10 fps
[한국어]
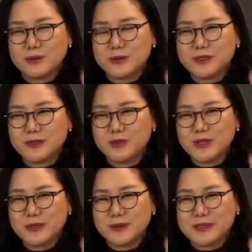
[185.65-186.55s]
고전
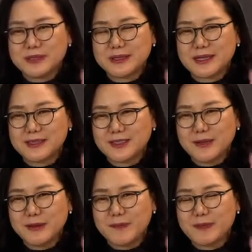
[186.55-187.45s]
인문학교에서는
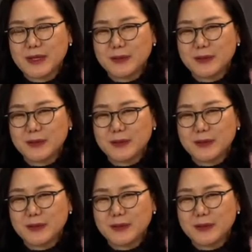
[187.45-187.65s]
가능하면